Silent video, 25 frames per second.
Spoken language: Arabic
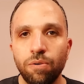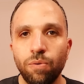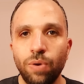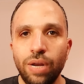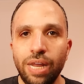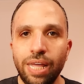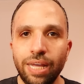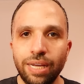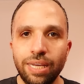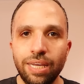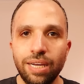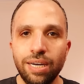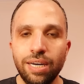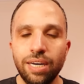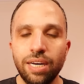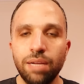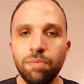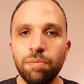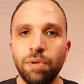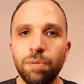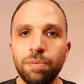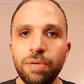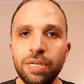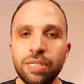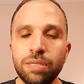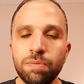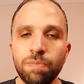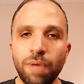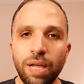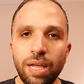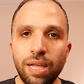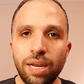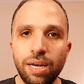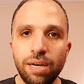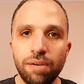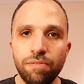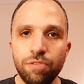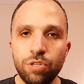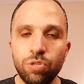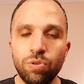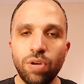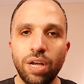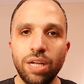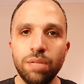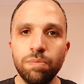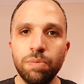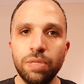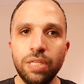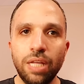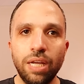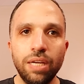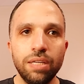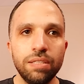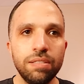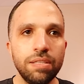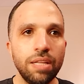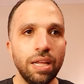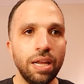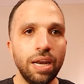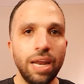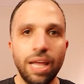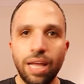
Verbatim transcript: ولكن لما بيسمع الفيديوهات بتاعتنا